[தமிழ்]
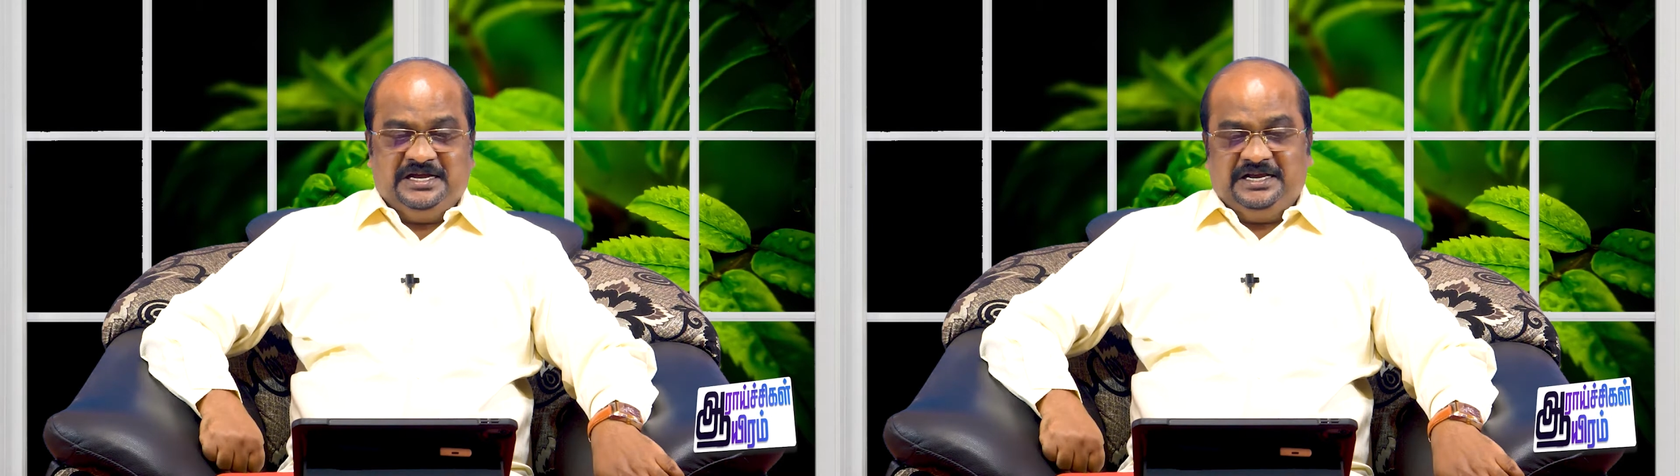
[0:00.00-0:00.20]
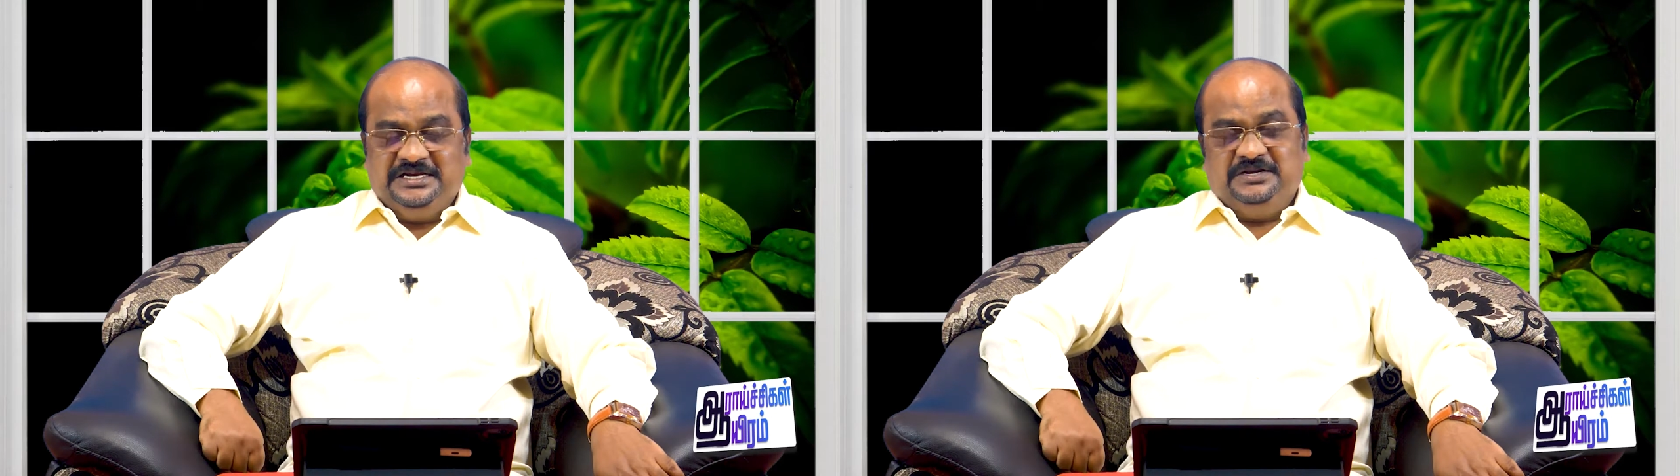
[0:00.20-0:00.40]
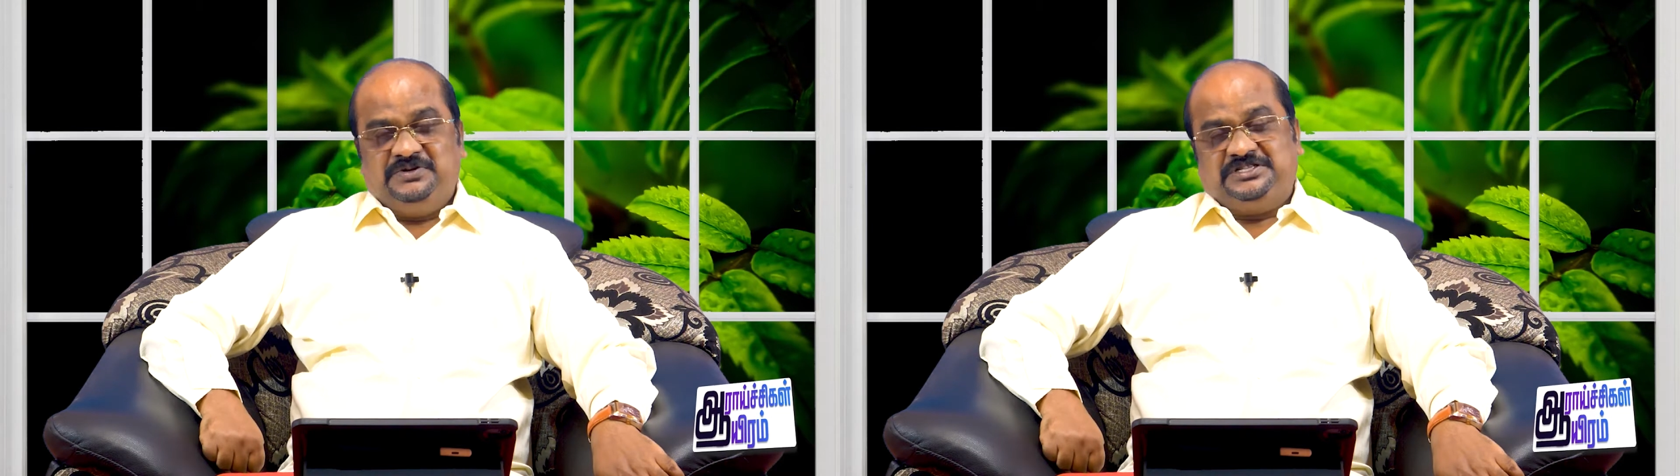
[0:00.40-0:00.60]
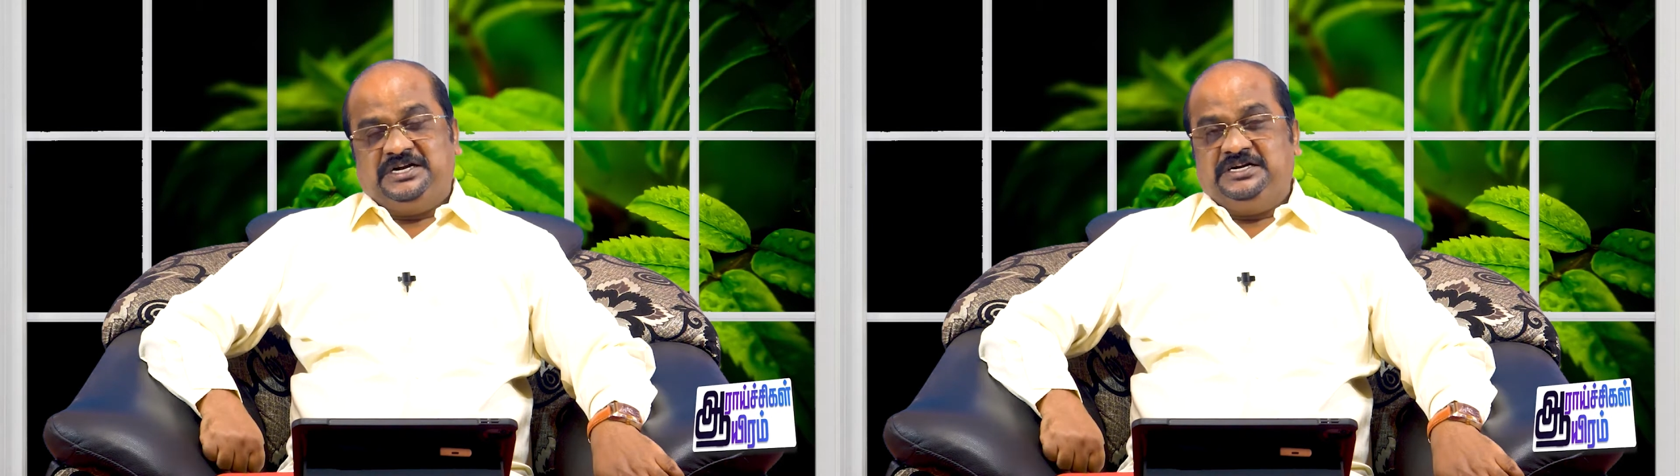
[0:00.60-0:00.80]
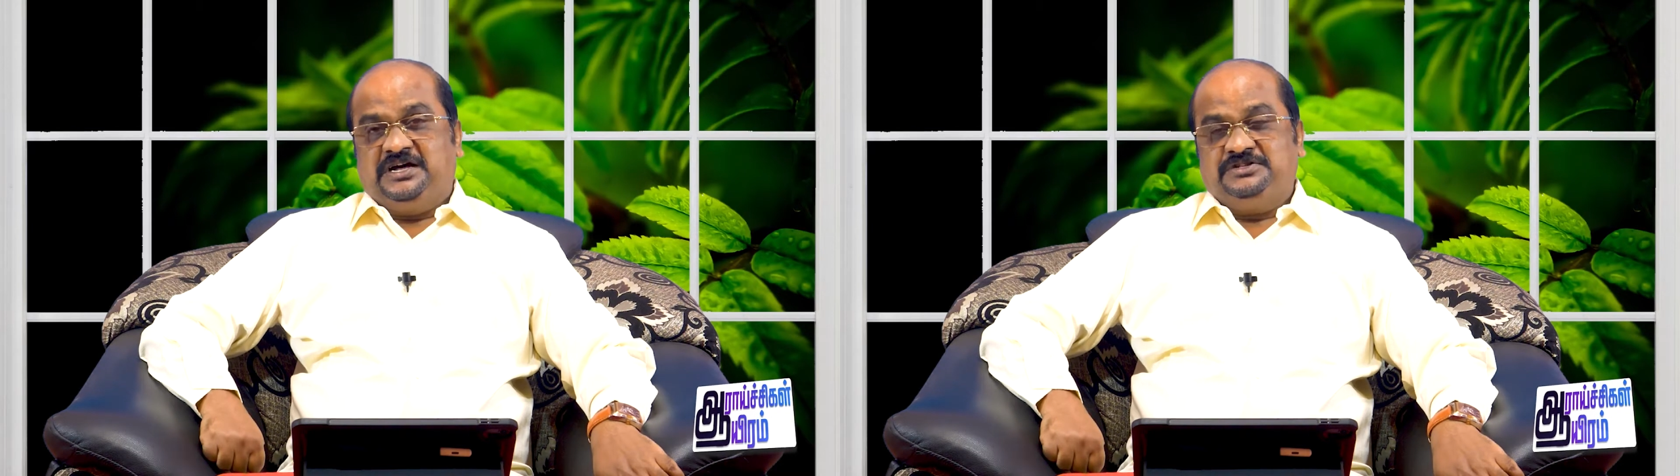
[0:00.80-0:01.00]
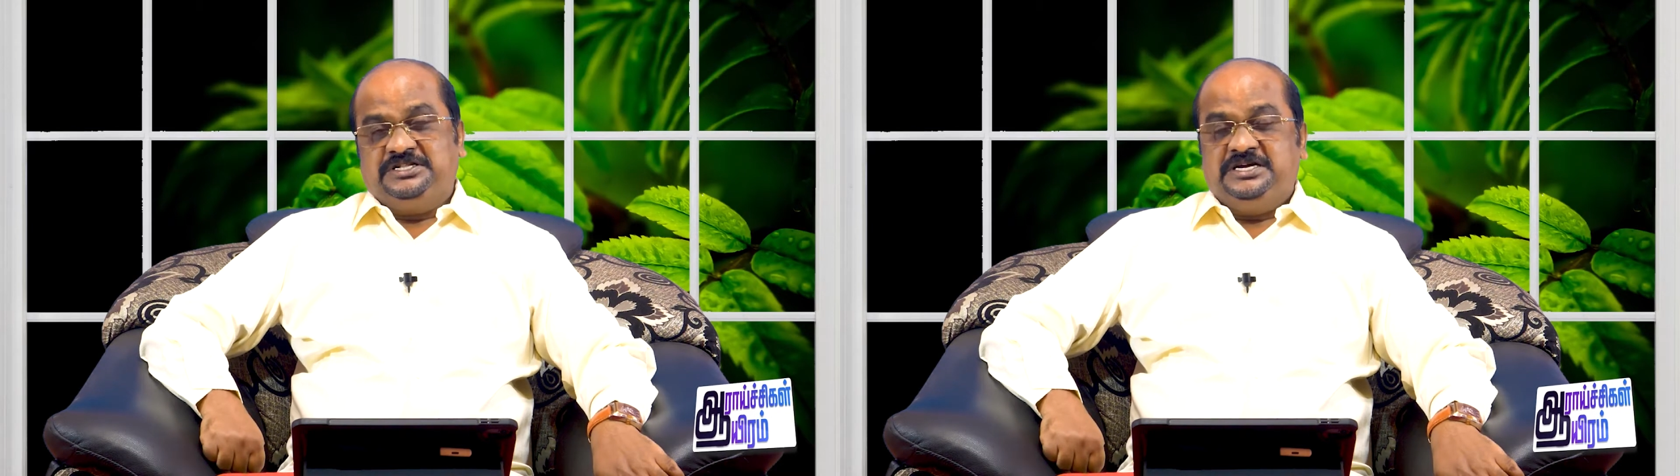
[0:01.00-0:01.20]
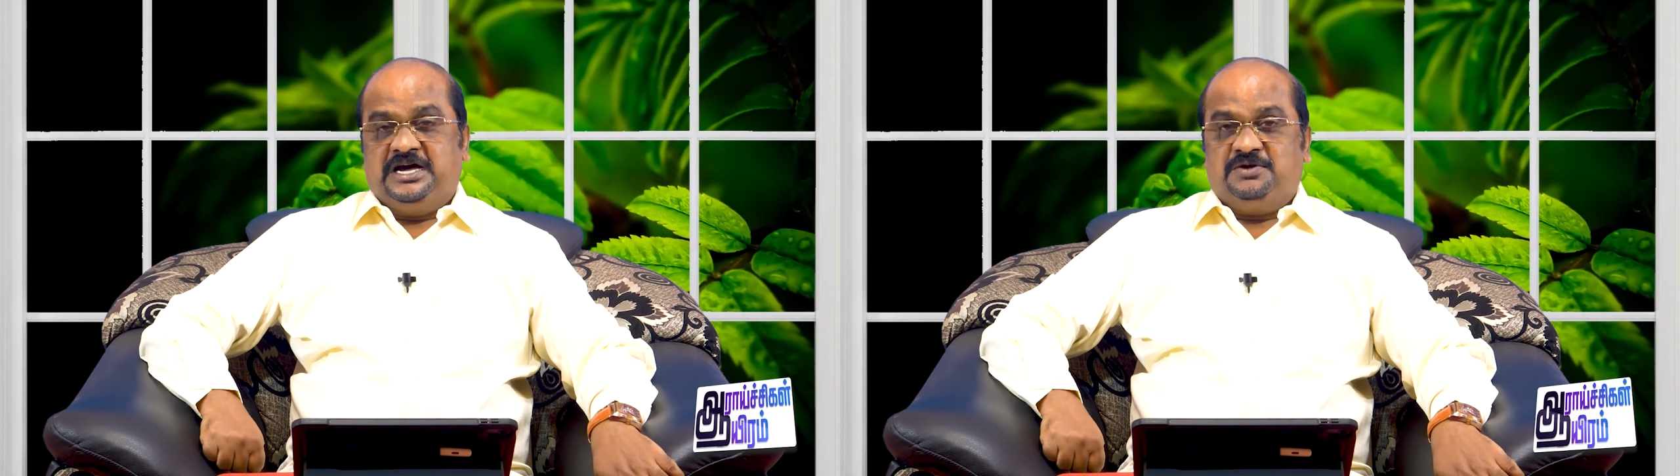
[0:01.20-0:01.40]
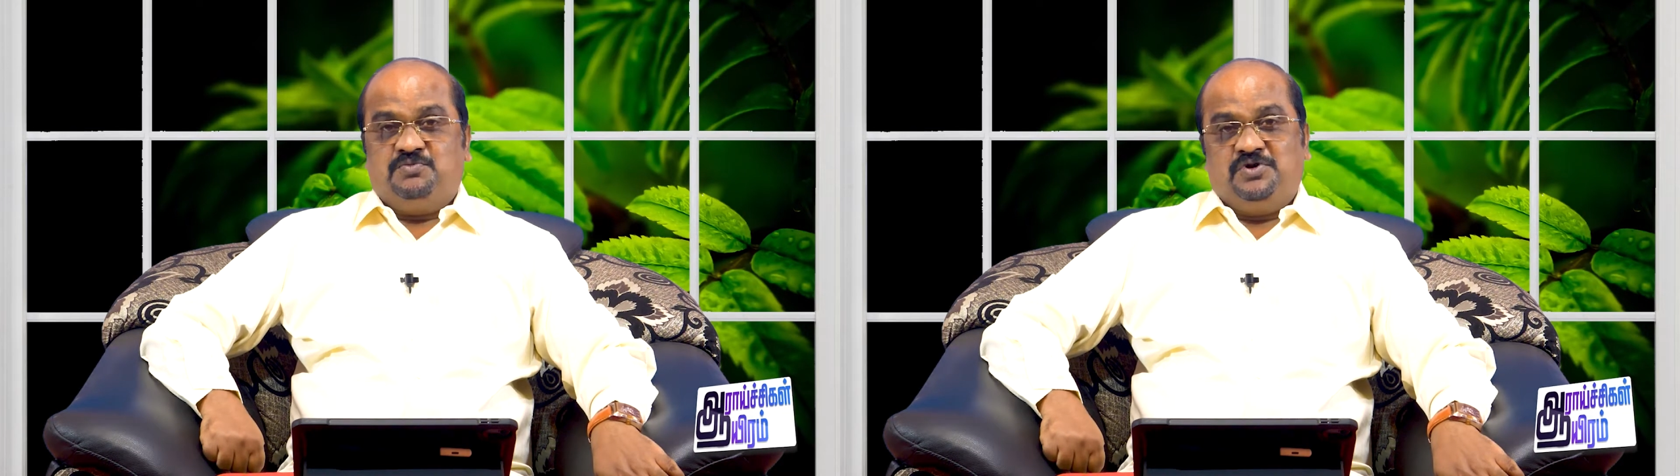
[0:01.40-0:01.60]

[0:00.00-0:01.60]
நீங்கள் இருபத்தி ரெண்டாவது அதிகாரம்